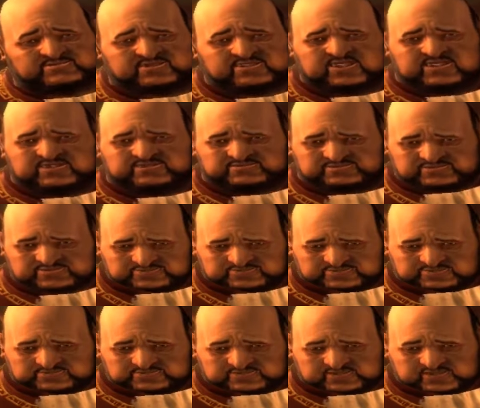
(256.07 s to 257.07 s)
Man erzählt
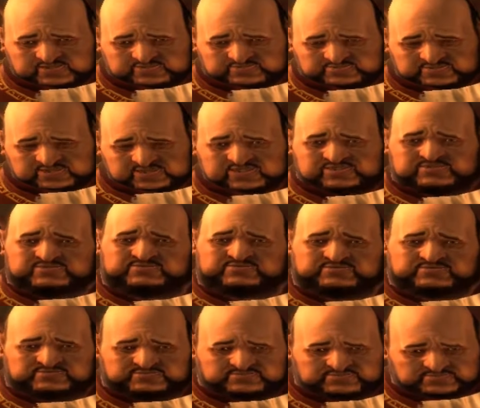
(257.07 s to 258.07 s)
sich ja die
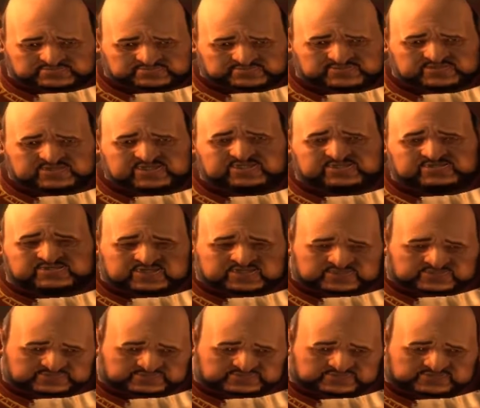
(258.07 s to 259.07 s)

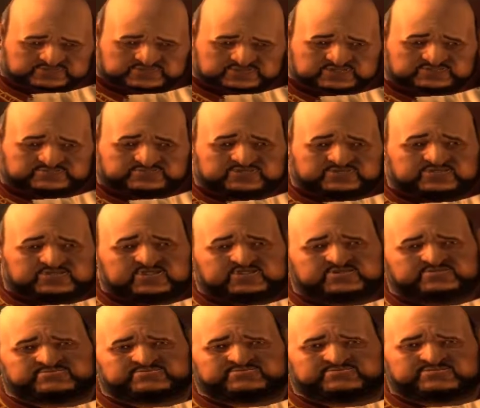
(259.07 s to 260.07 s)
außergewöhnlichsten Sachen über
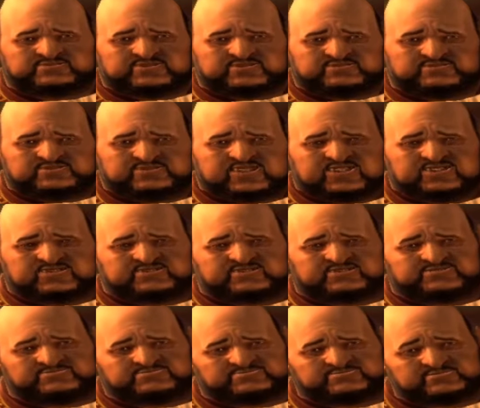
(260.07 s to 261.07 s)
die
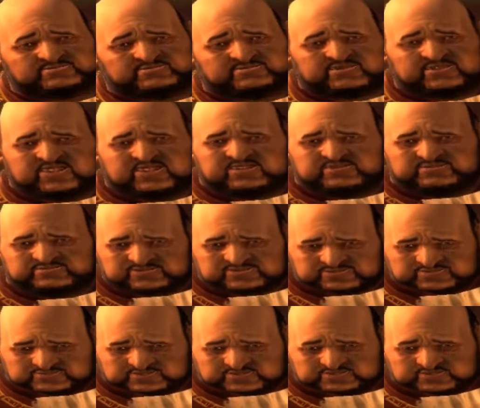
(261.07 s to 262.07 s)
Elfenfrauen.
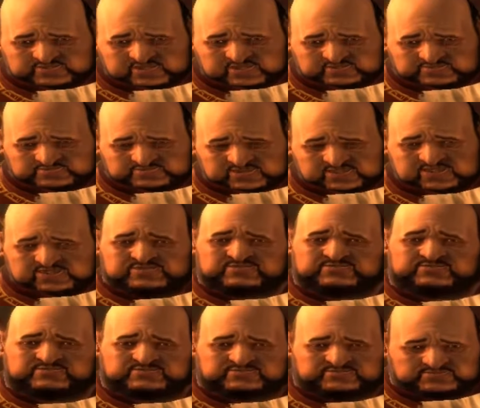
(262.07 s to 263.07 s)
Vielleicht
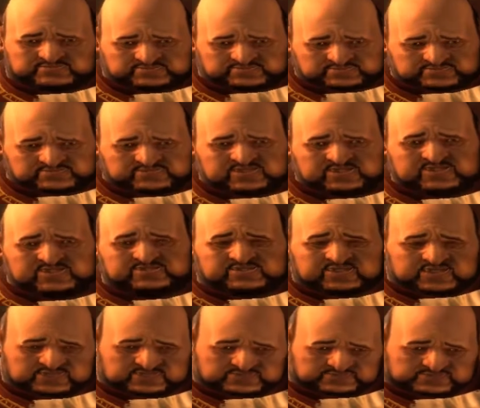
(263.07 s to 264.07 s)
kann ich es ja bald
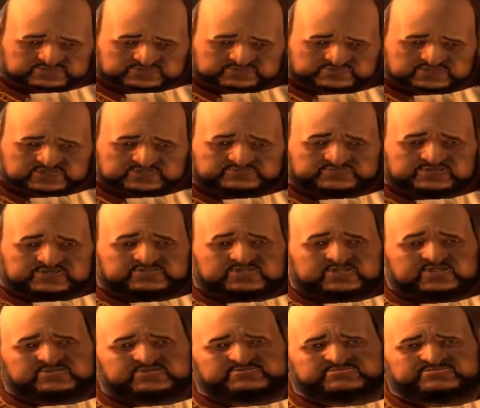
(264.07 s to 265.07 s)
selbst
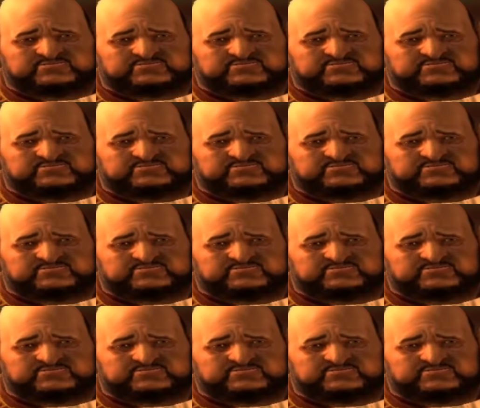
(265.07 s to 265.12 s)
überprüfen.